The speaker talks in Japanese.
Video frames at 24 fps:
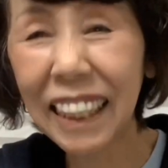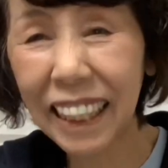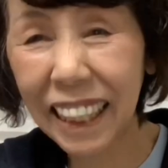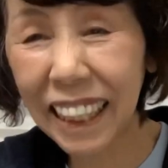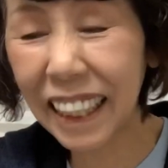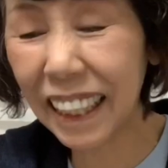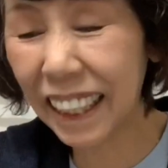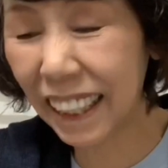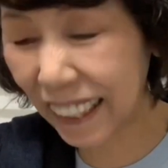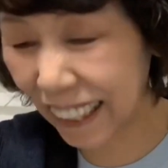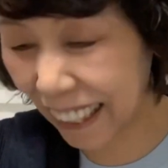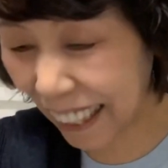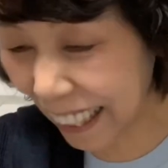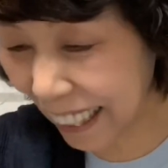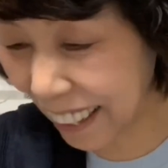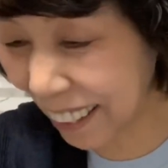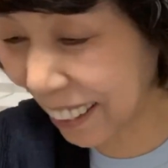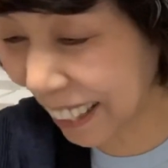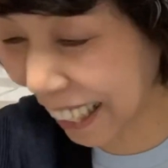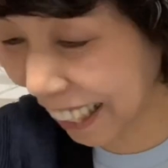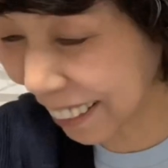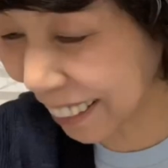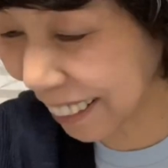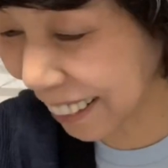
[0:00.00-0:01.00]
遠
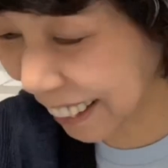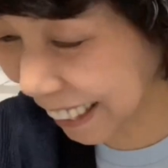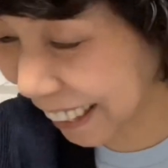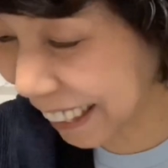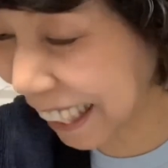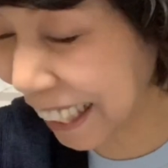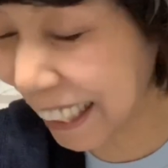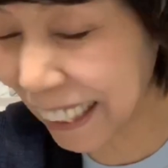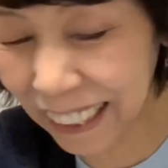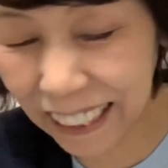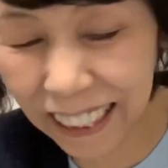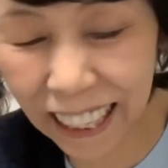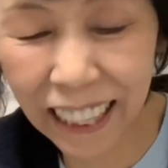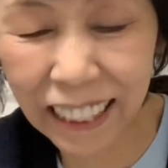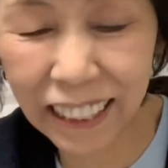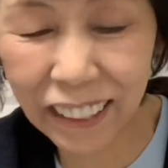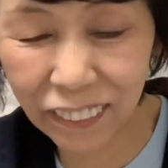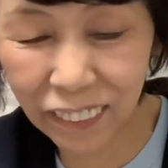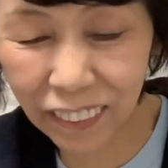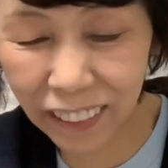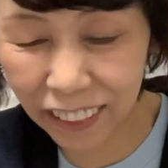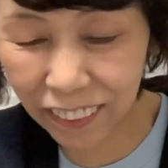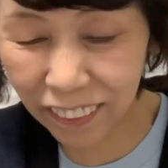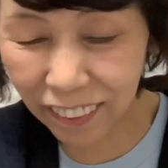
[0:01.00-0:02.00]
慮なくしていきたい
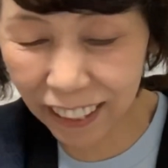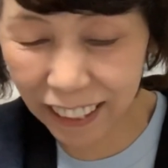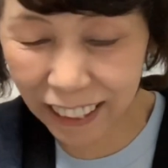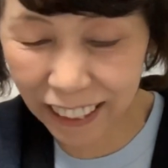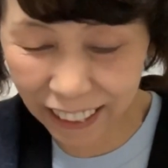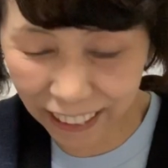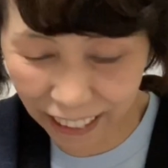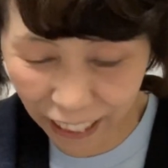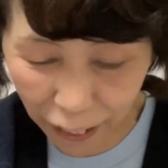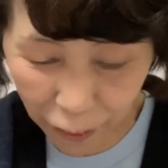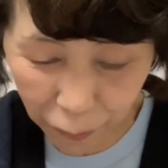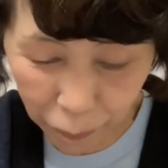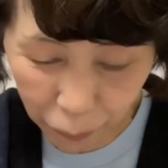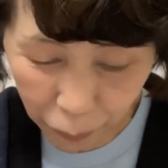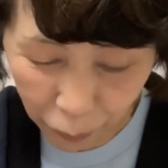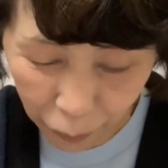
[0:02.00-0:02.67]
と思いますね。